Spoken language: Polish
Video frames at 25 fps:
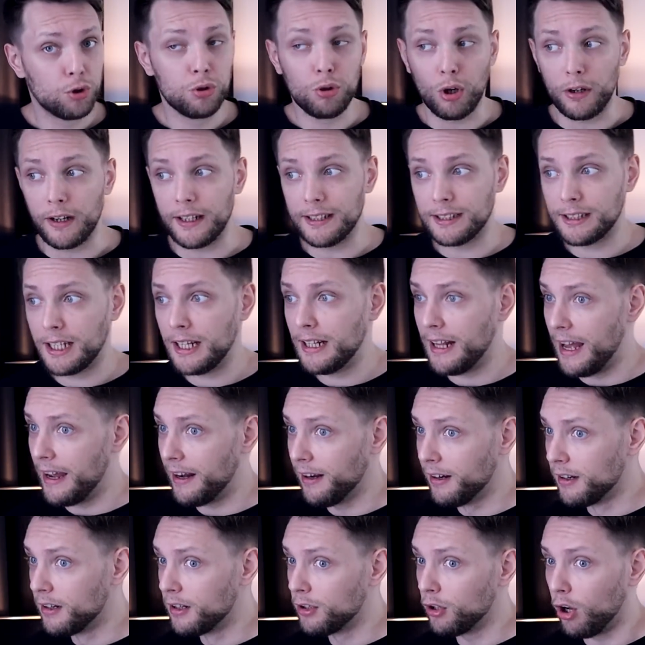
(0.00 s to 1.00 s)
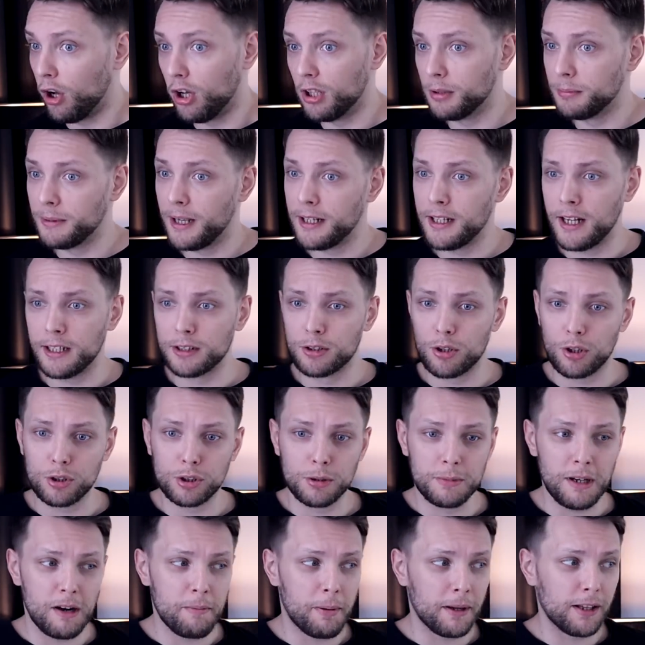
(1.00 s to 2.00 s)
To jest killer. On mnie nie
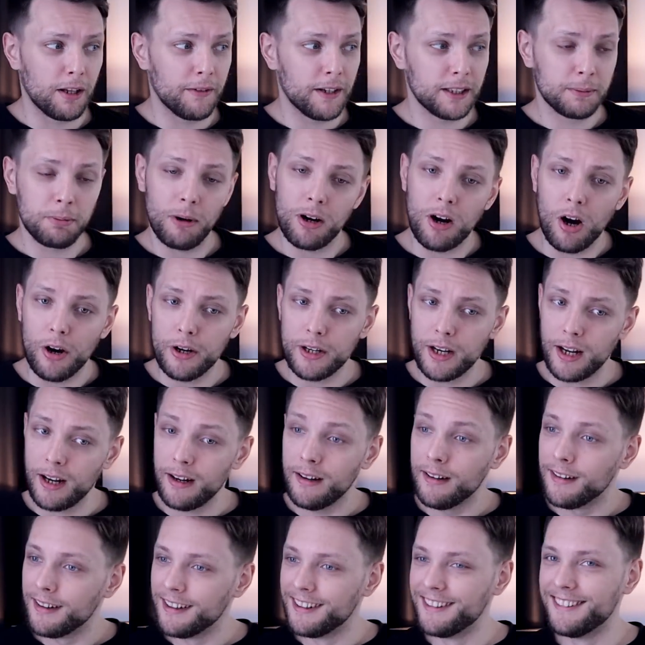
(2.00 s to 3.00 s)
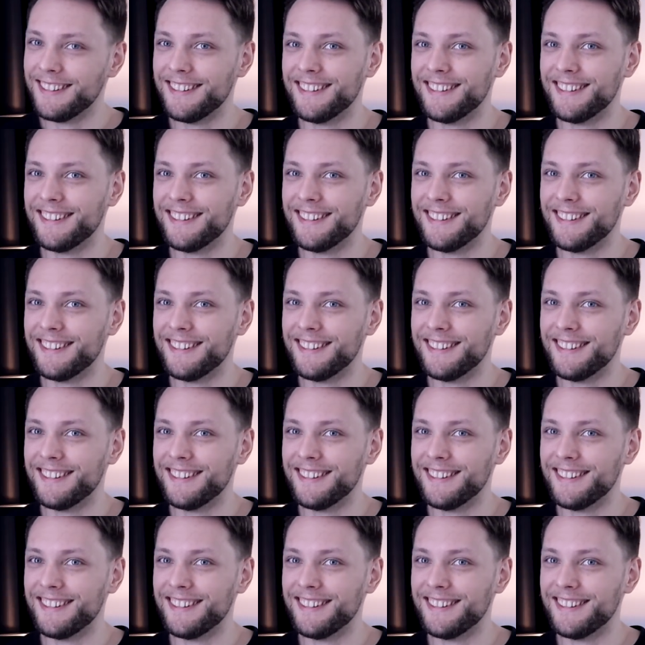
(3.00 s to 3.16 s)
zrozumiał, panowie, spokojnie.